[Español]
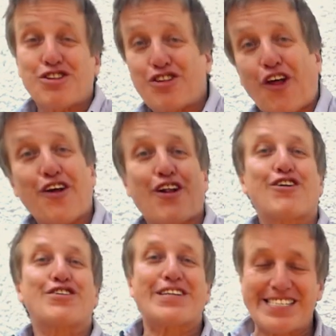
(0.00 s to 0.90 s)
todos
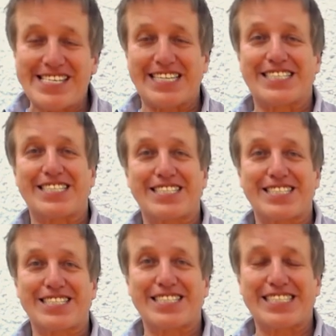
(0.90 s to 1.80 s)
los
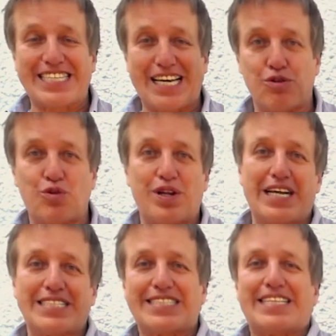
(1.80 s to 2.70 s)
días que dure
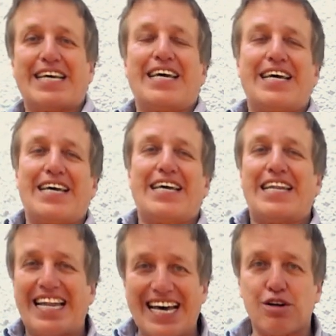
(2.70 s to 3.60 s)
este
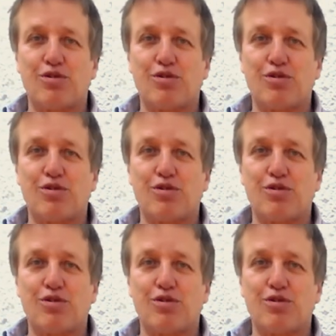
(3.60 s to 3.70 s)
largo